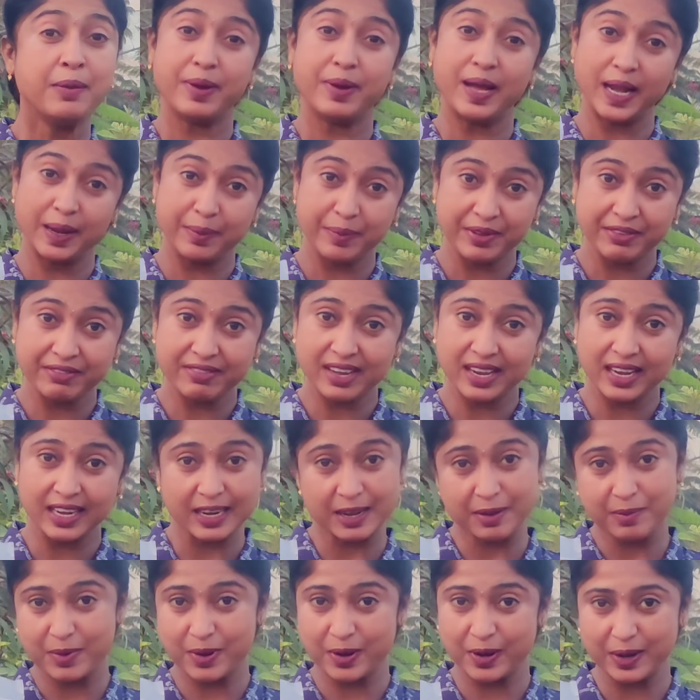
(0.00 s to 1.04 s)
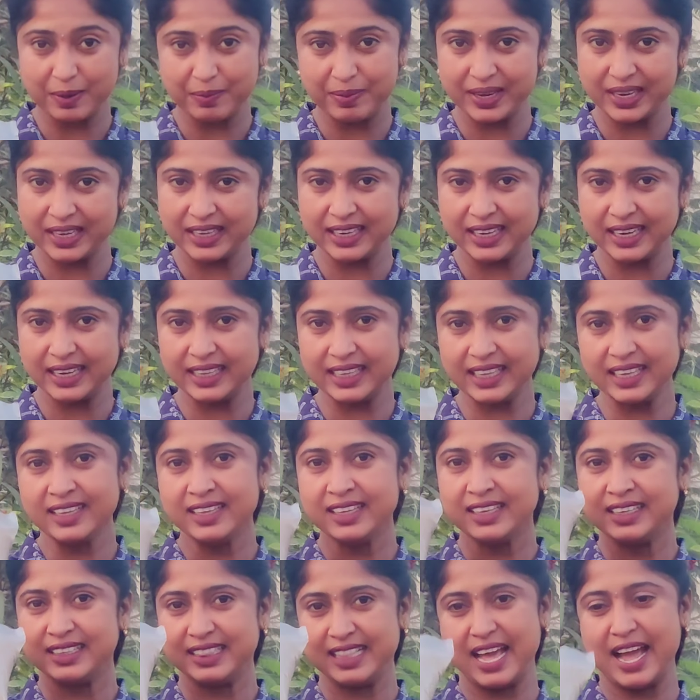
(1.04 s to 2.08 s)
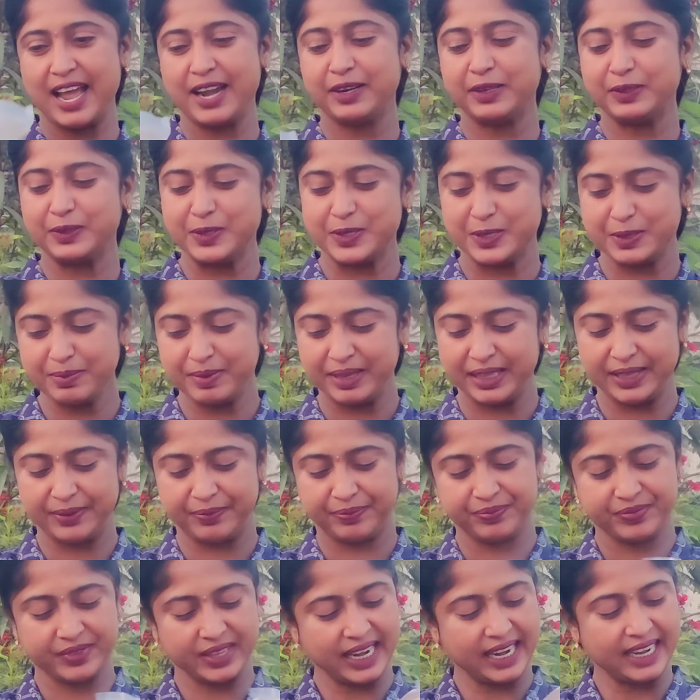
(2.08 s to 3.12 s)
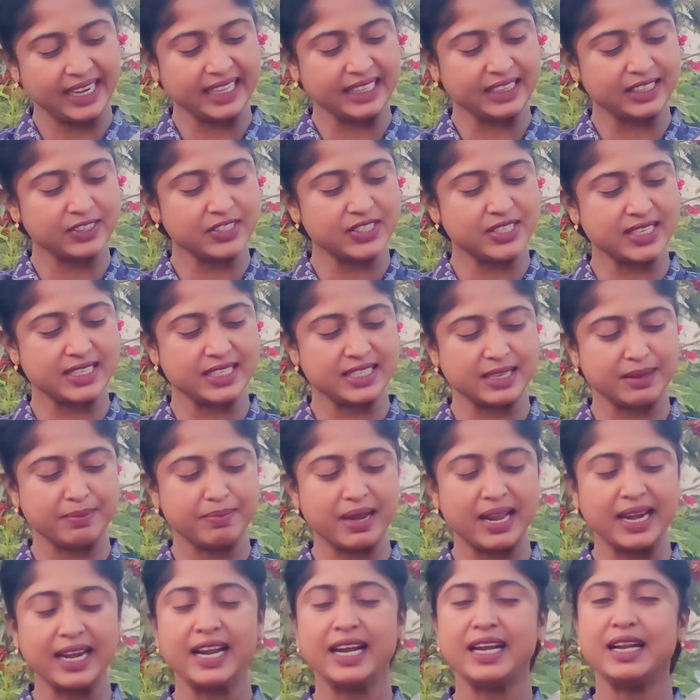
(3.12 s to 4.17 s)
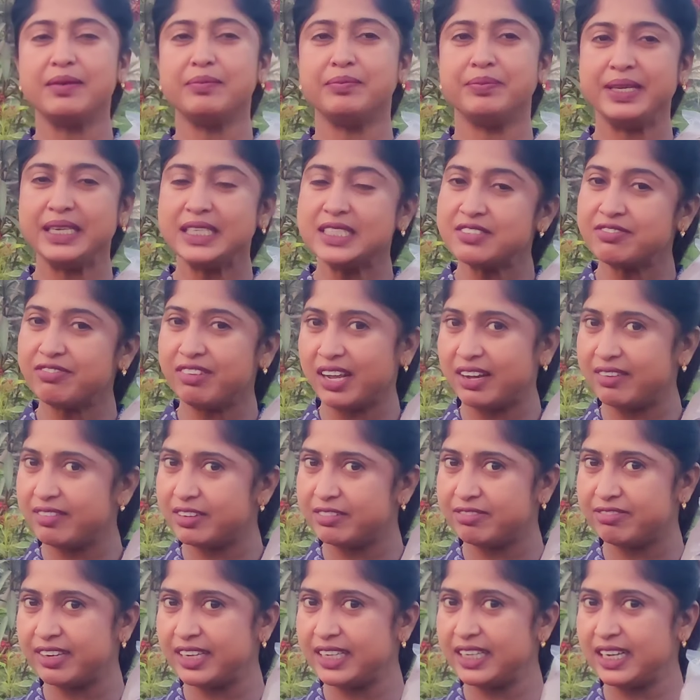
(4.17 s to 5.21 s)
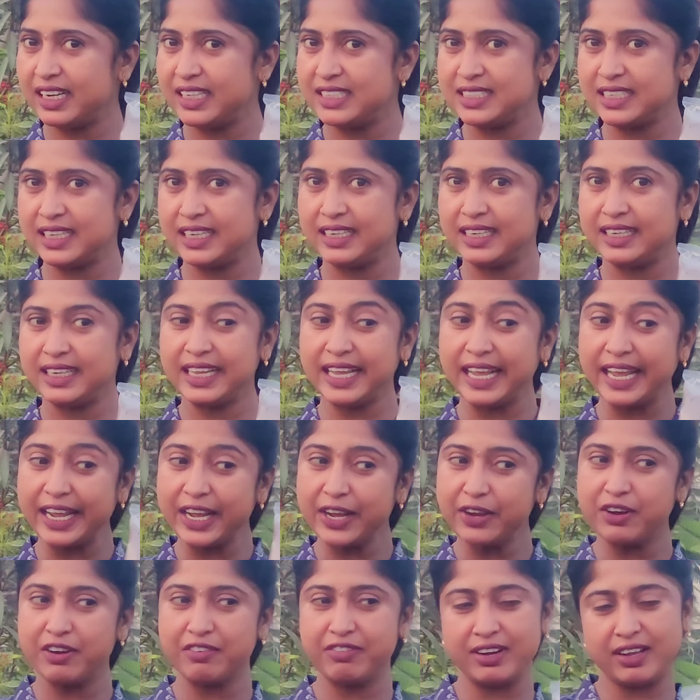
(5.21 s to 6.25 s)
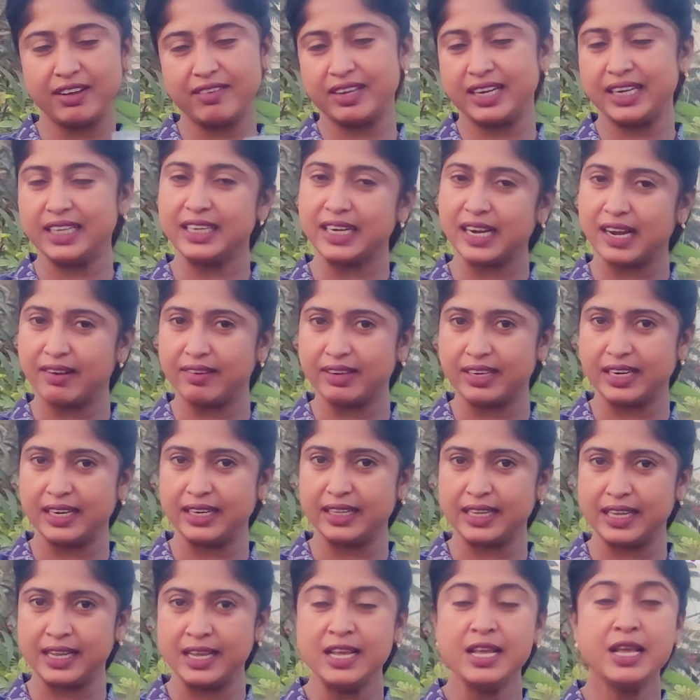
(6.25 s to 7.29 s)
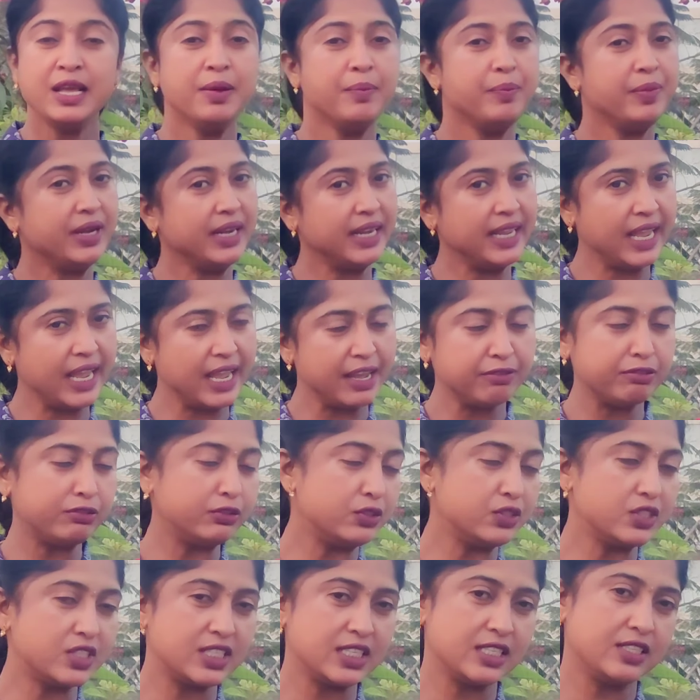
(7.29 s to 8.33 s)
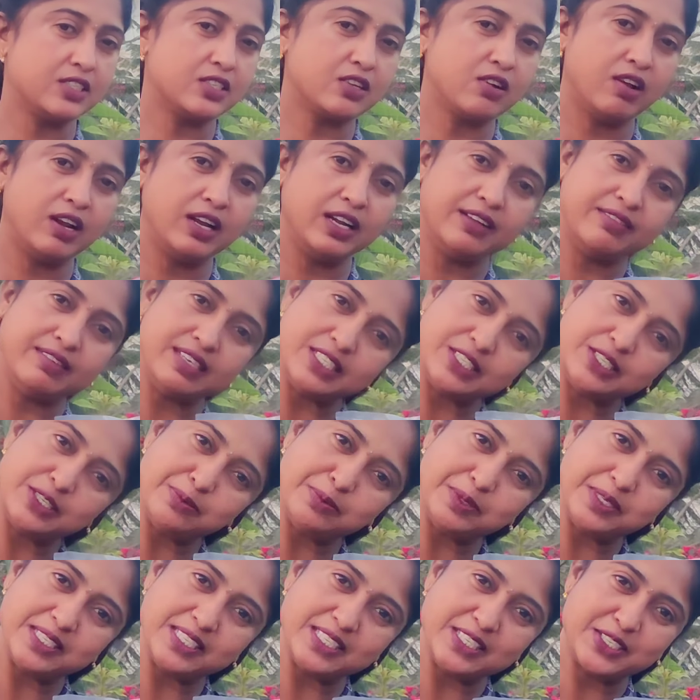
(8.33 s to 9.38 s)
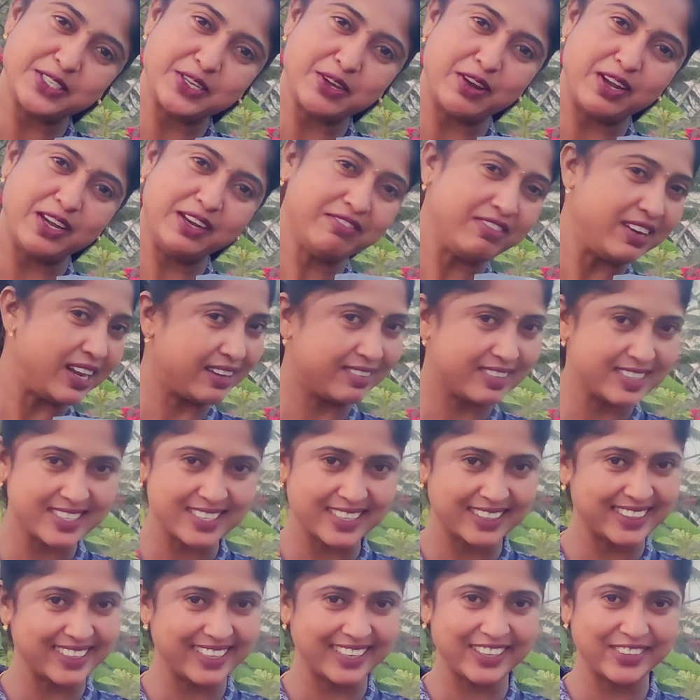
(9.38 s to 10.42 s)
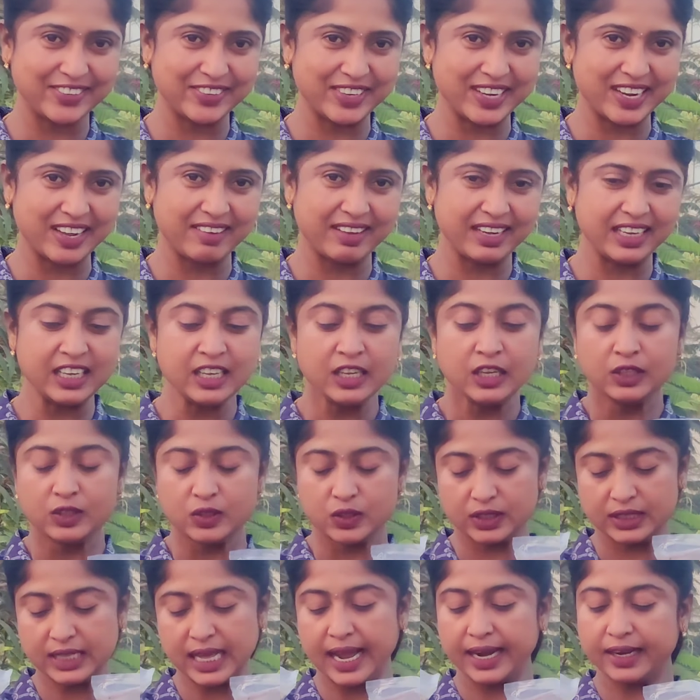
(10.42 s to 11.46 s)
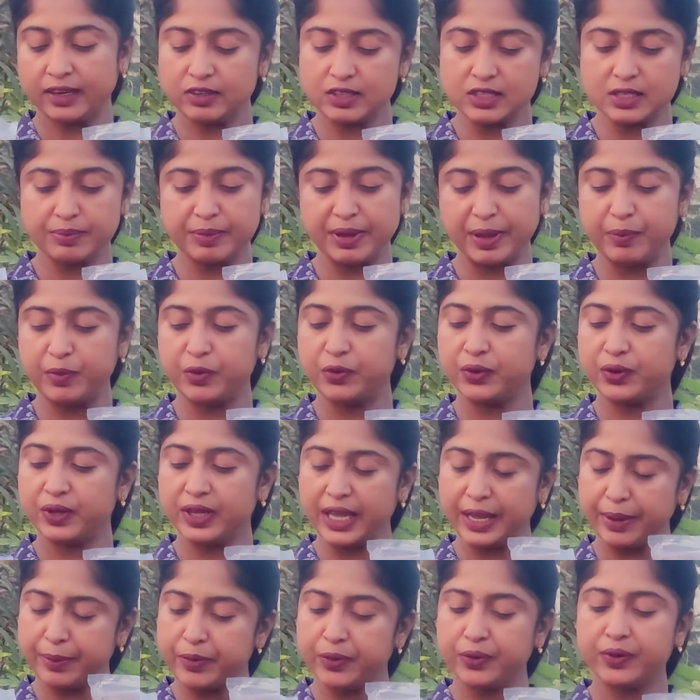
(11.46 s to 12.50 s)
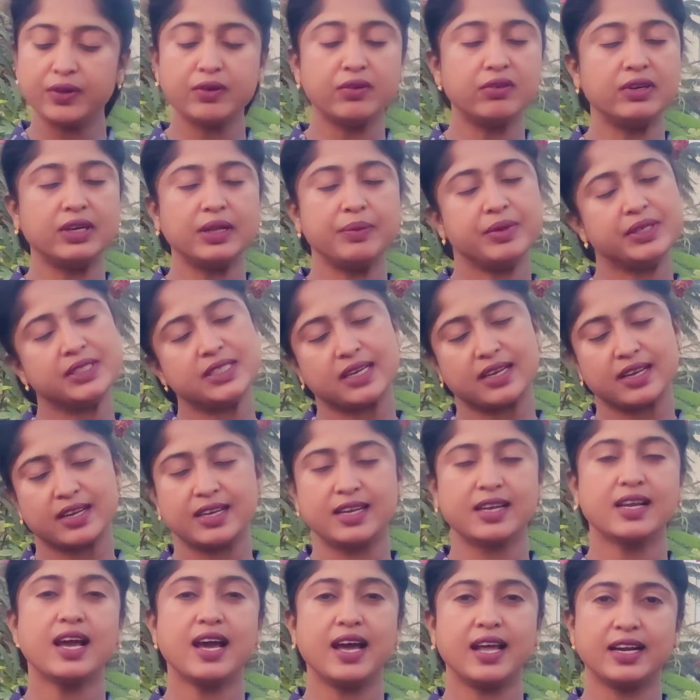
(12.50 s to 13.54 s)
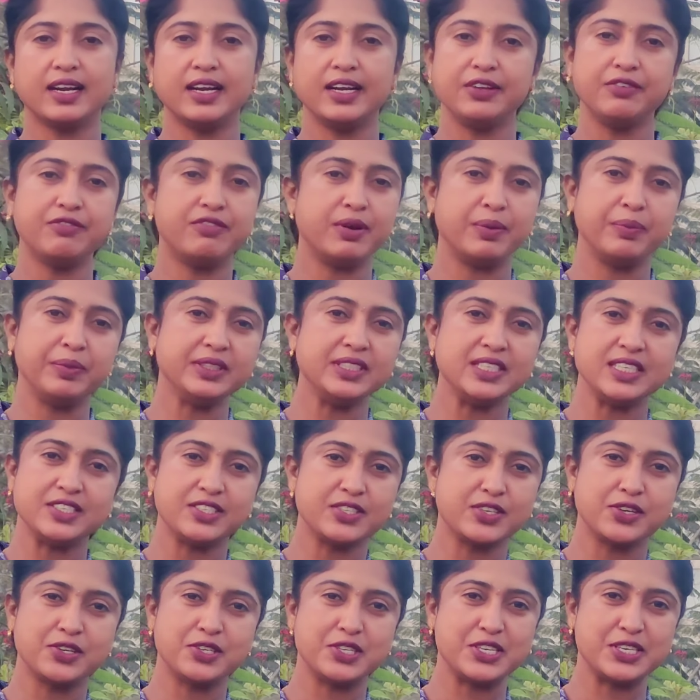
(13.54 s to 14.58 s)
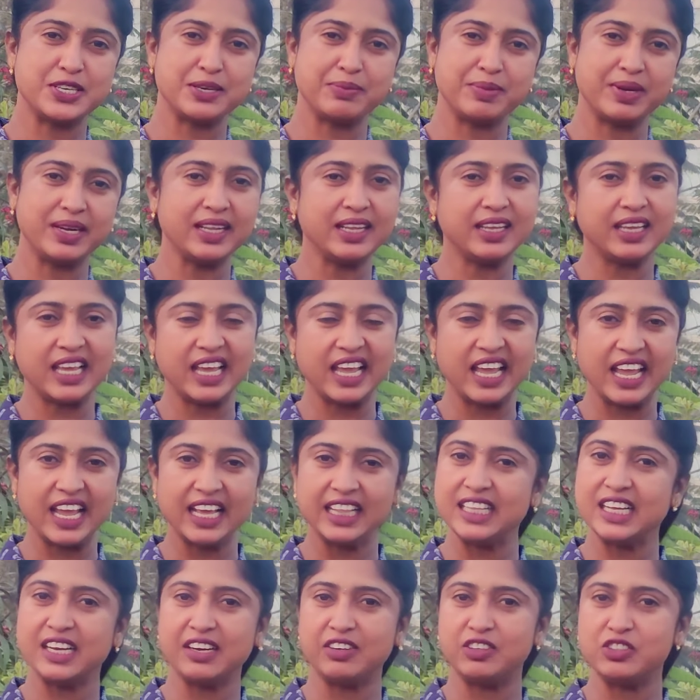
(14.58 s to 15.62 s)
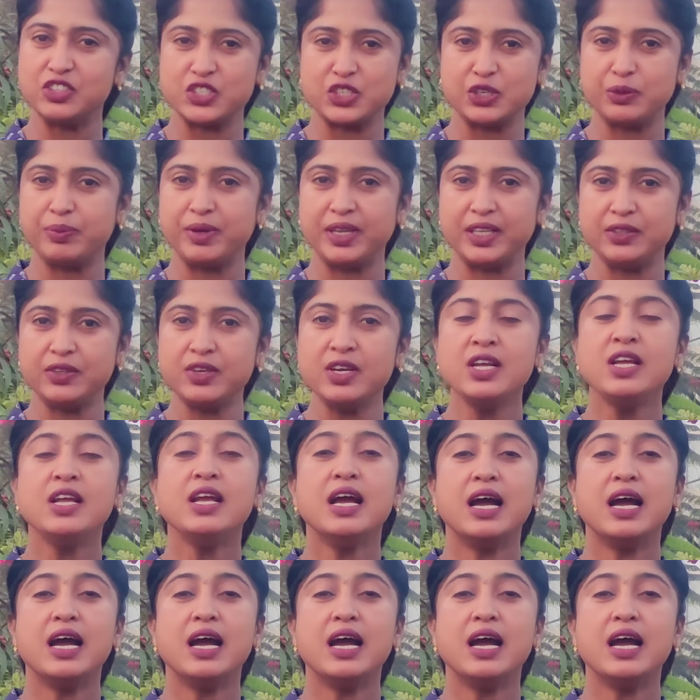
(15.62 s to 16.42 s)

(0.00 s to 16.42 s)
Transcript: బలం ఇవ్వాలిగా మొక్క పెరగడానికి దానికోసం ఇది అండ్ ఇది వచ్చేసి బనానా మిక్స్ ఫ్లవర్ ఫెర్టిలైజర్ ఏంటంటే ఎక్కువ ఫ్లవరింగ్ రావడానికి మీరు ఏ ఫ్రూట్స్ తీసుకోవాలన్నా వెజిటబుల్స్ తీసుకోవాలన్నా ఫ్లవర్స్ అయితే ఎక్కువ రావాలి సో దానికోసం ఈ మూడు ఈ మూడు ఉంటే మీరు చక్కగా ఆర్గానిక్ ఫార్మింగ్ చేసుకోవచ్చు అనమాట ఇంకేది అవసరం లేదు